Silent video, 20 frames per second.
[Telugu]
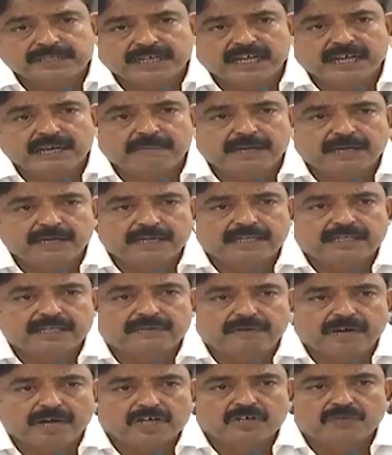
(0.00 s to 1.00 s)
గ్రామ
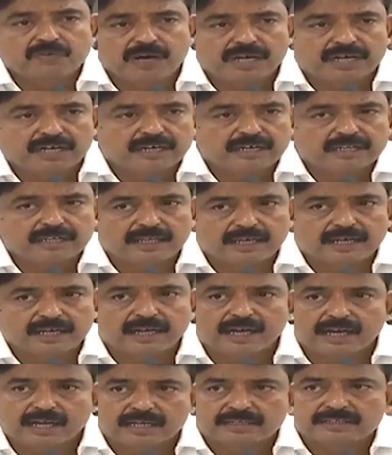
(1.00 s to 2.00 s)
లేదా వార్డు వాలంటీర్ల
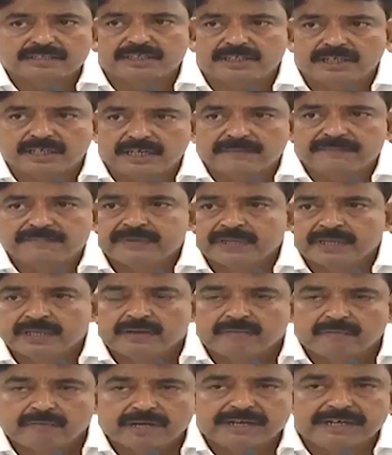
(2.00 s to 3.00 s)
ద్వారా ఆ రసీదుల్ని
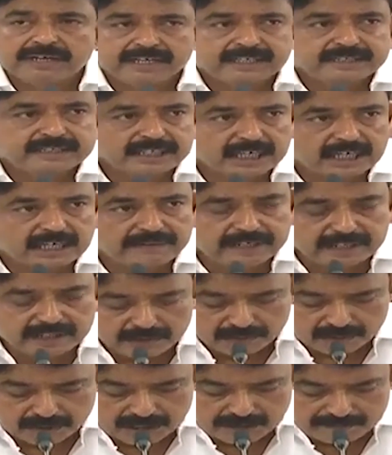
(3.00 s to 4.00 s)
వారి ఇంటికి
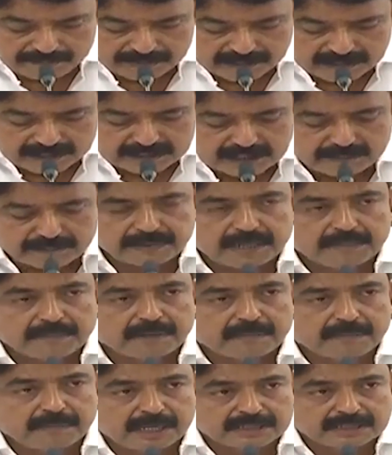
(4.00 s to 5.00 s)
చేరవేయటం కూడా
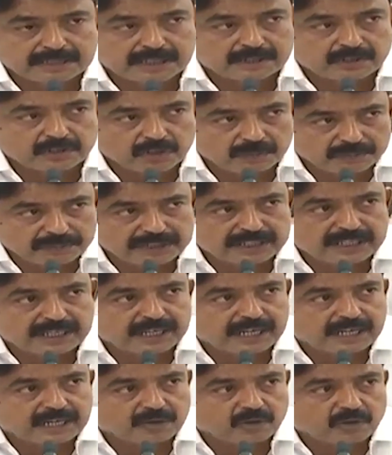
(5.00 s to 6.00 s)
సెప్టెంబర్ మాసాంతంలోపు ఈ
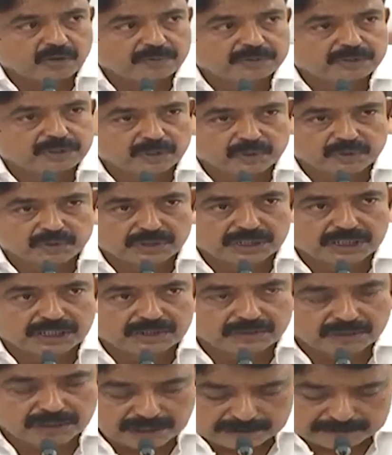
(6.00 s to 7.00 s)
నెలాఖరులోపు
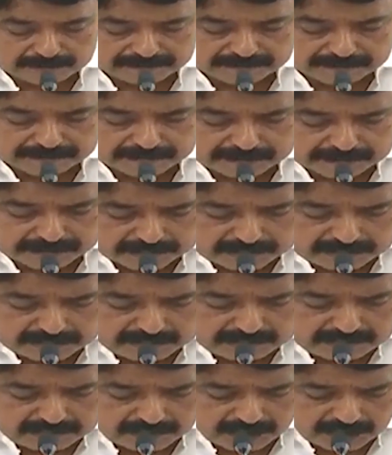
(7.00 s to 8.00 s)
జరుగుతుందనేది కూడా
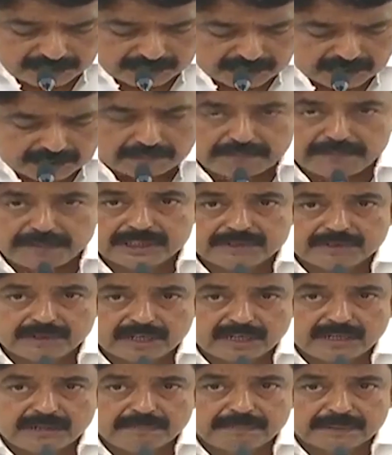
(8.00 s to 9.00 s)
మీ
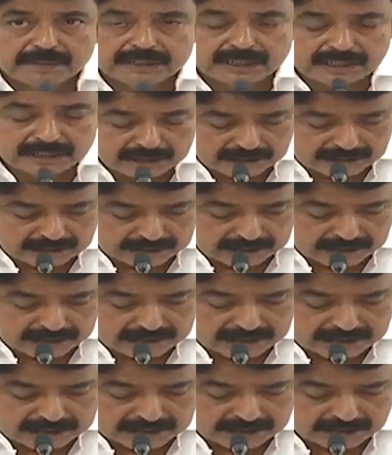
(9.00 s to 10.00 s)
ద్వారా ప్రజలందరికీ
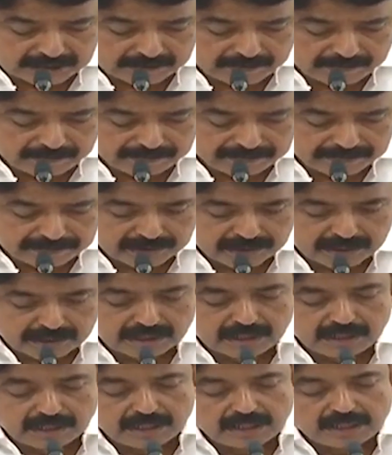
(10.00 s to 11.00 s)
తెలియజేస్తున్నాం
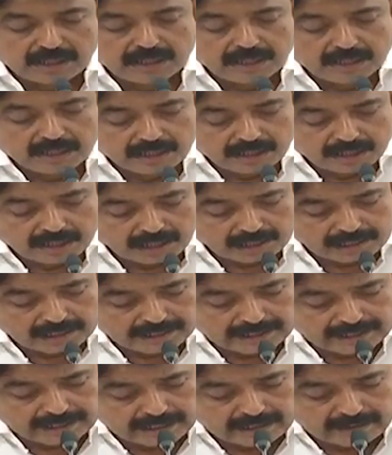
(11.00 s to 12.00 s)

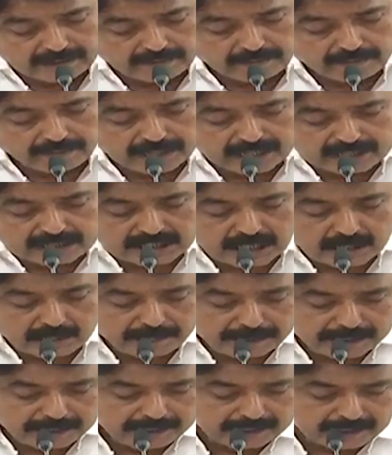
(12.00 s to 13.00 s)
అట్లాగే వైఎస్ఆర్
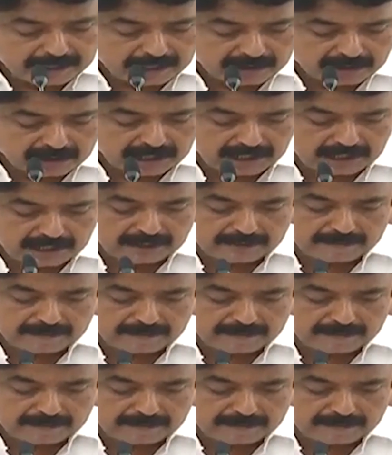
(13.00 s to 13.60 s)
పెళ్లి కానుక